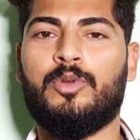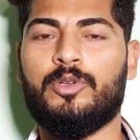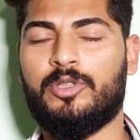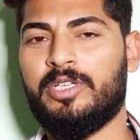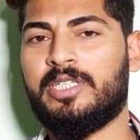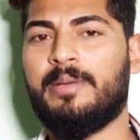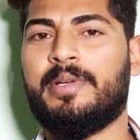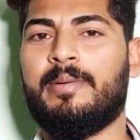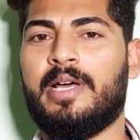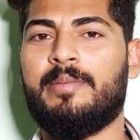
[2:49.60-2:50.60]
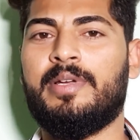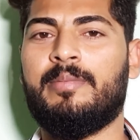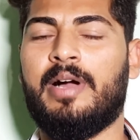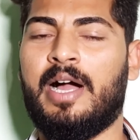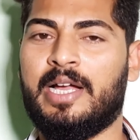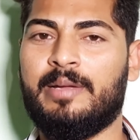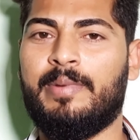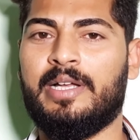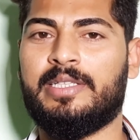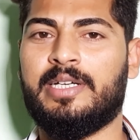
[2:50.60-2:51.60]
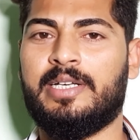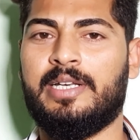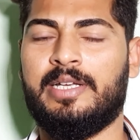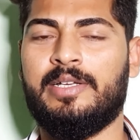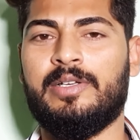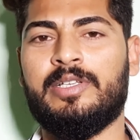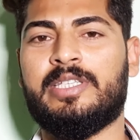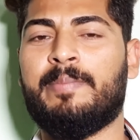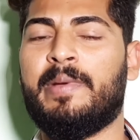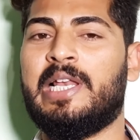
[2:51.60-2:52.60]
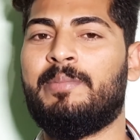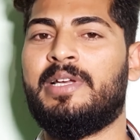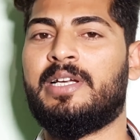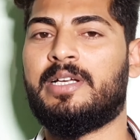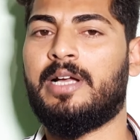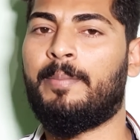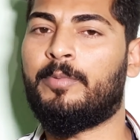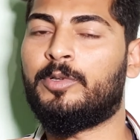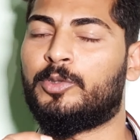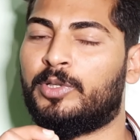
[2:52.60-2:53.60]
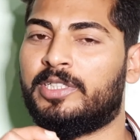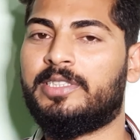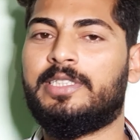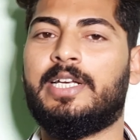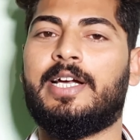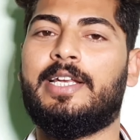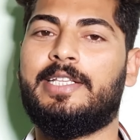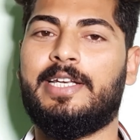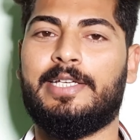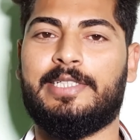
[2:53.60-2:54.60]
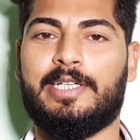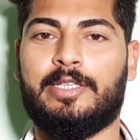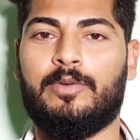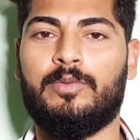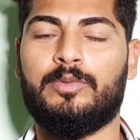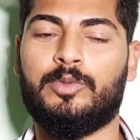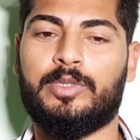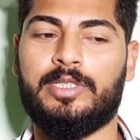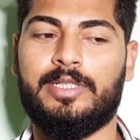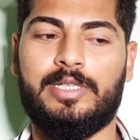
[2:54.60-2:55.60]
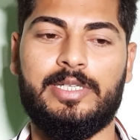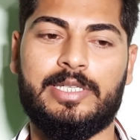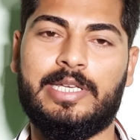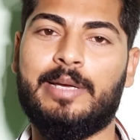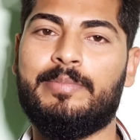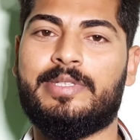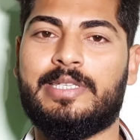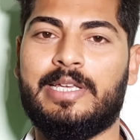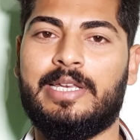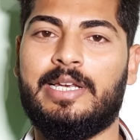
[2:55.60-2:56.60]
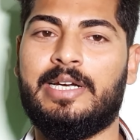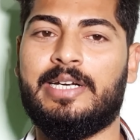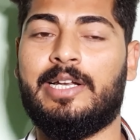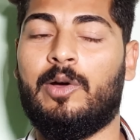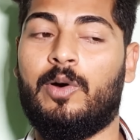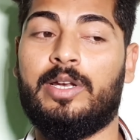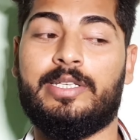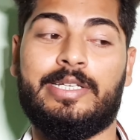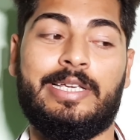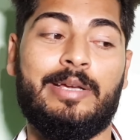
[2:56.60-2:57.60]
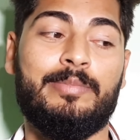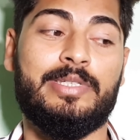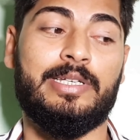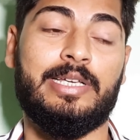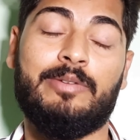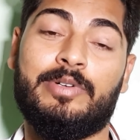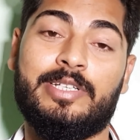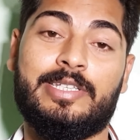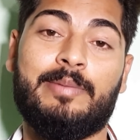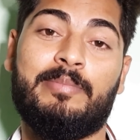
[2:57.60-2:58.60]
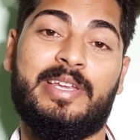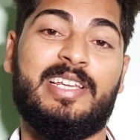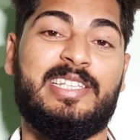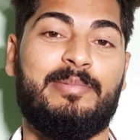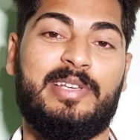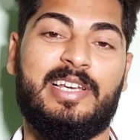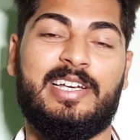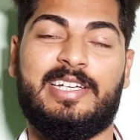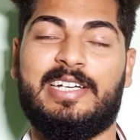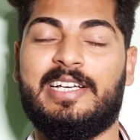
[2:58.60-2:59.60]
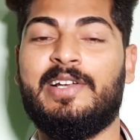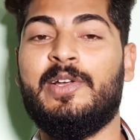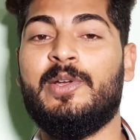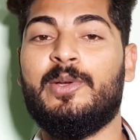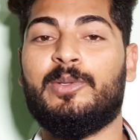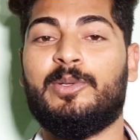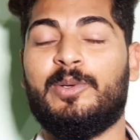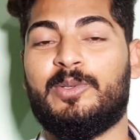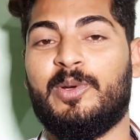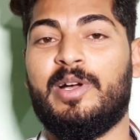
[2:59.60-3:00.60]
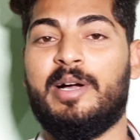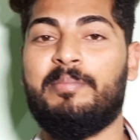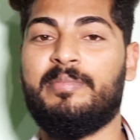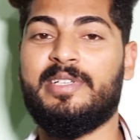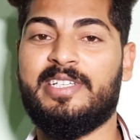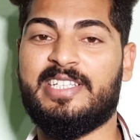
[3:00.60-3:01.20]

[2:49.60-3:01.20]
दोस्तों इस गेम के बारे में हम आगे बात कर लें इससे पहले मैं आपको छोटी सी जानकारी देना चाहता हूँ जो कि इस गेम से रिलेटेड है और इस गेम की वजह से मेरे से भी रिलेटेड है तो दोस्तों हम